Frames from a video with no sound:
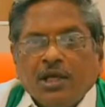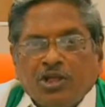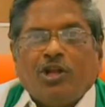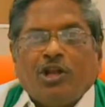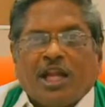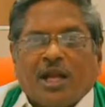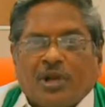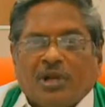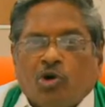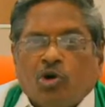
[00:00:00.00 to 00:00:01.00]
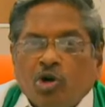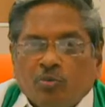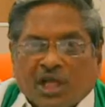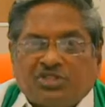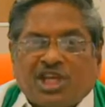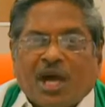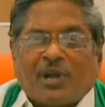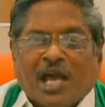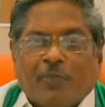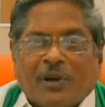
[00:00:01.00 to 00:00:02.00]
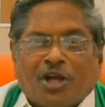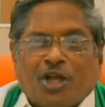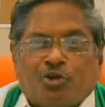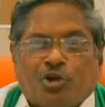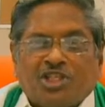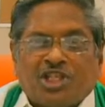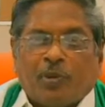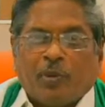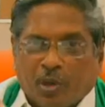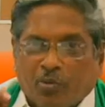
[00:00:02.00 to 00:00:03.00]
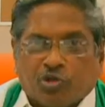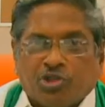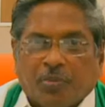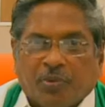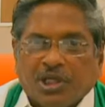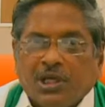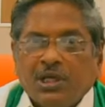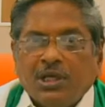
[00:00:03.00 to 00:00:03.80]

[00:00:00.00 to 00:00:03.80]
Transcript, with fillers: నీళ్లు లేనప్పుడేమో ప్రత్యామ్నాయ పంటలు వేసుకోండి అని చెప్పి ప్రభుత్వం చెప్పింది